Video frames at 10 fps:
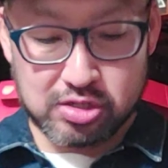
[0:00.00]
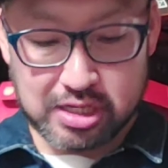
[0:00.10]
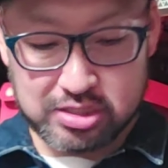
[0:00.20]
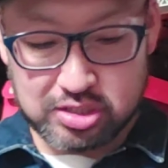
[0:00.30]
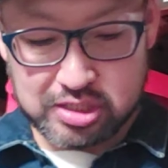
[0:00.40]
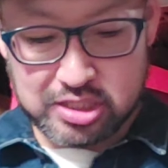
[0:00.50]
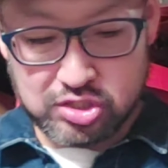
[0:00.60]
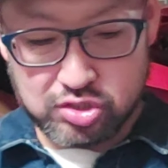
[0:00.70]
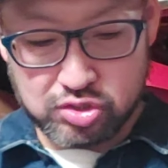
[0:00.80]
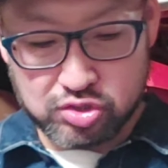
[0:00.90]
9月
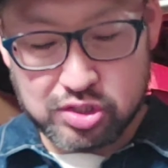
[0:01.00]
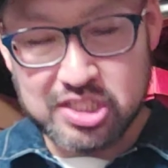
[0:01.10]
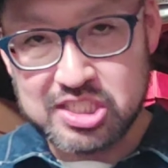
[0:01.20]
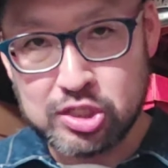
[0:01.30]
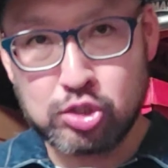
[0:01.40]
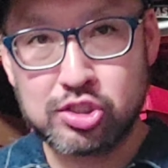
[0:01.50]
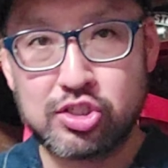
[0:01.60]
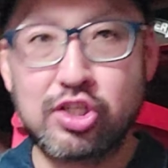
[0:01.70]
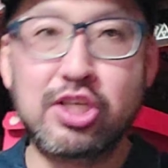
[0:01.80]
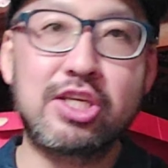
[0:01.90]
29日の
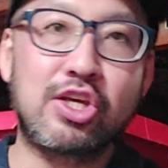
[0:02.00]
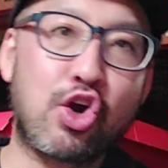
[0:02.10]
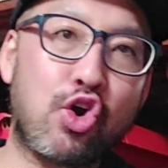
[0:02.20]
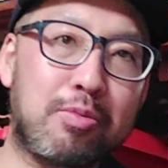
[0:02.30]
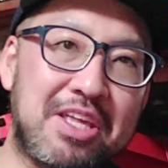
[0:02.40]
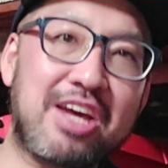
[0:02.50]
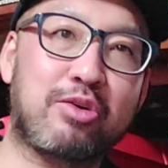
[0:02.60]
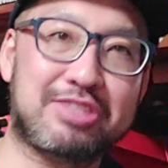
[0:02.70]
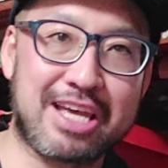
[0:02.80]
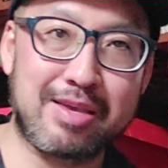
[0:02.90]
水曜日で
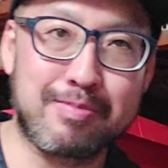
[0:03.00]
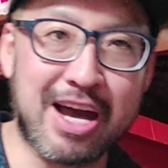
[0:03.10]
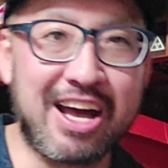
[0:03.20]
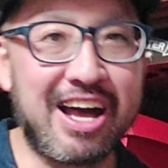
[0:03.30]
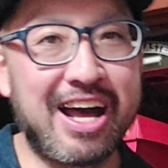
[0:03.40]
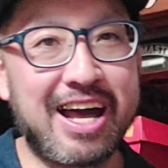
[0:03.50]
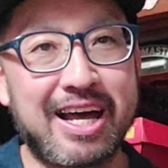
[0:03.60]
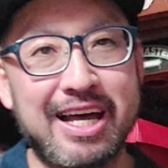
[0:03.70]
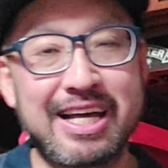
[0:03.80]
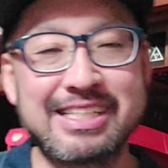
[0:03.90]
ござい
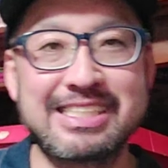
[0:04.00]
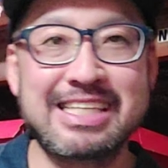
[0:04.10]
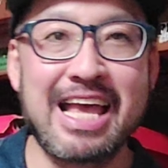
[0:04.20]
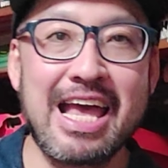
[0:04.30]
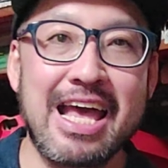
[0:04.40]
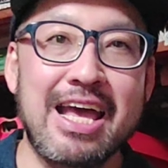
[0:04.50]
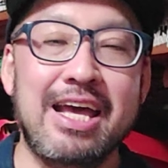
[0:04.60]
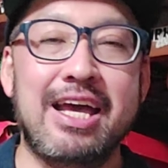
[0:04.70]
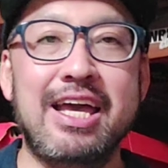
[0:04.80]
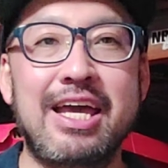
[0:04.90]
ます。
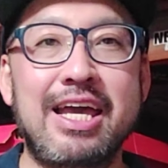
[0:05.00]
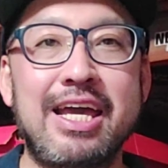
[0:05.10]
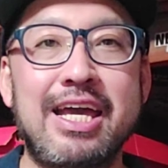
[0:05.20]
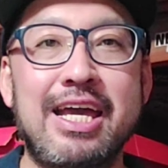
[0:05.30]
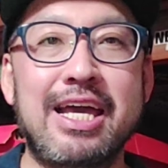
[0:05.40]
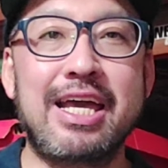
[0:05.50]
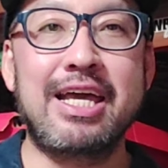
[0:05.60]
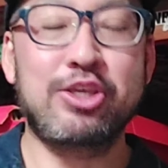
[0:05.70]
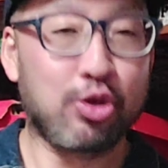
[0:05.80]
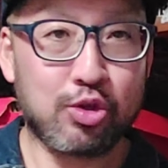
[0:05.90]

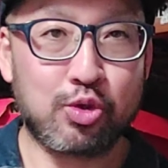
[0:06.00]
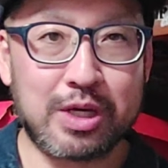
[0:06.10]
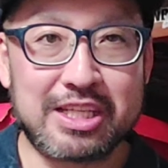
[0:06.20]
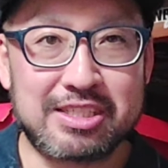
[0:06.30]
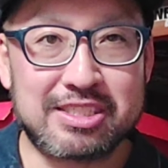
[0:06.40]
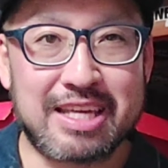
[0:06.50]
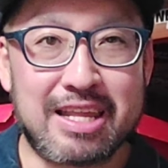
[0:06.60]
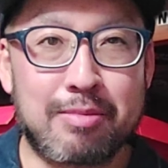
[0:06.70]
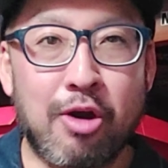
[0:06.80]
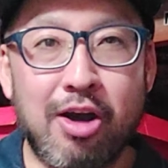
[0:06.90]
えー、今日の動画なんです
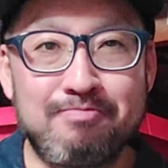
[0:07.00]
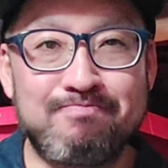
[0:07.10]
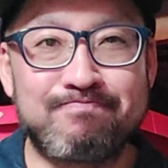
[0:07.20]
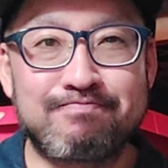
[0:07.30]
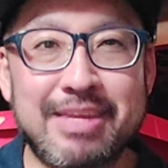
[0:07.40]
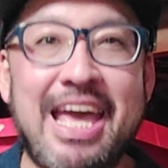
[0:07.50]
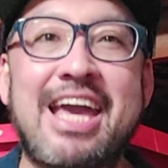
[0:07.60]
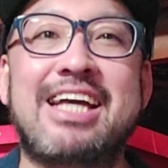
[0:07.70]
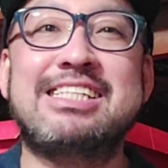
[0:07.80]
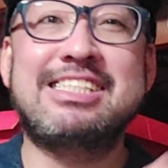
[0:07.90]
けれども、
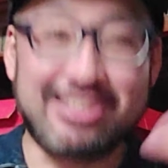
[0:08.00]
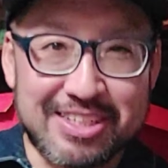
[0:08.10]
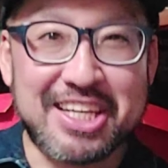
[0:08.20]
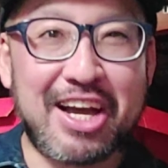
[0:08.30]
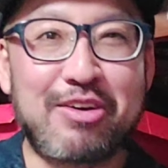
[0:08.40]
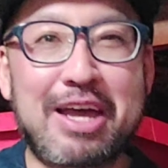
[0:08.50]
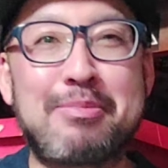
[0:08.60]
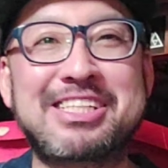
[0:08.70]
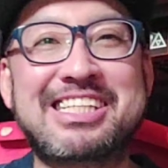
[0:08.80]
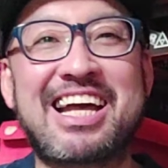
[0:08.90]
スニーカーを
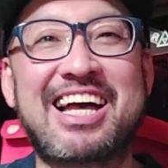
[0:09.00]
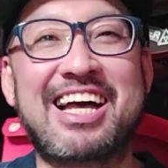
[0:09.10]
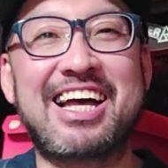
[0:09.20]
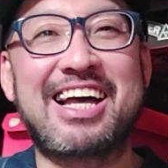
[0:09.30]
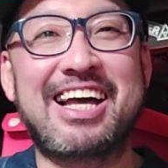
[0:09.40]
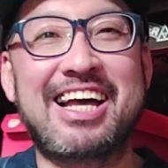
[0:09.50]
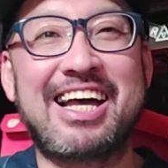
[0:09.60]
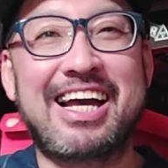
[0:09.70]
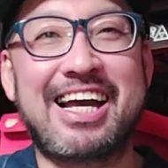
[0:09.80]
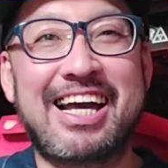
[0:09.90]
買いまし
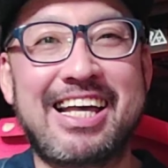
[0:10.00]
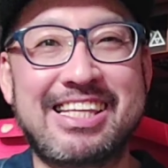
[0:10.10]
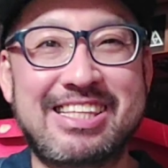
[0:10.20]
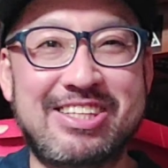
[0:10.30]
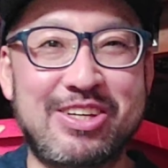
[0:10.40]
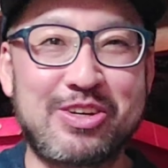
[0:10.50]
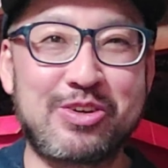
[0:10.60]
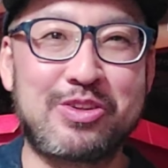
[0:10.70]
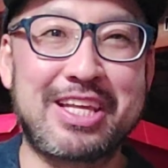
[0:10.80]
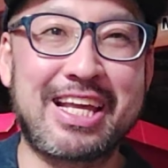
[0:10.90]
たという
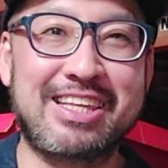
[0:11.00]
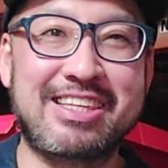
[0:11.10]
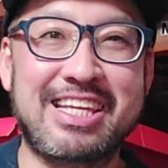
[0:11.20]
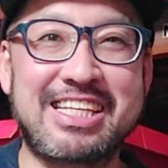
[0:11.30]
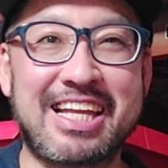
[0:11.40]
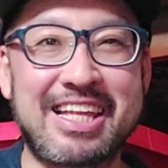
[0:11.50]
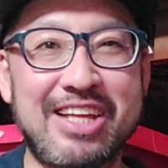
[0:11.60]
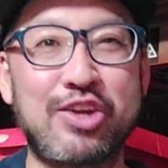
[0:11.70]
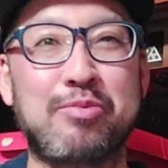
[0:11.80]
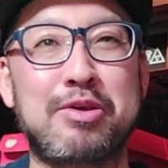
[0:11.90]
ことでやっていきたい
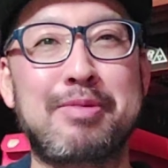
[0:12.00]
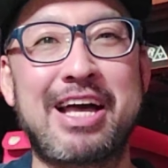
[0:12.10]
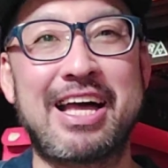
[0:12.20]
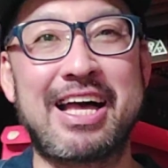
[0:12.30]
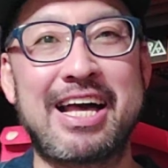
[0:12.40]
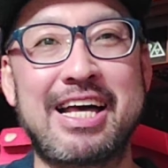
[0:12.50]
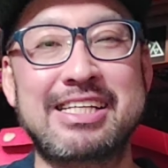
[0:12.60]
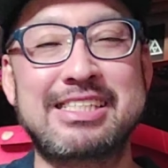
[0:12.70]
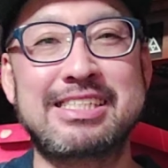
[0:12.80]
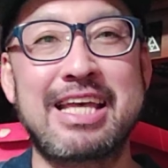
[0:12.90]
なと思い
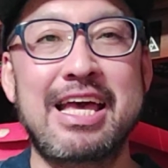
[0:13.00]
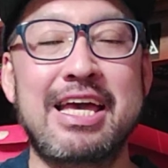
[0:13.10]
ます。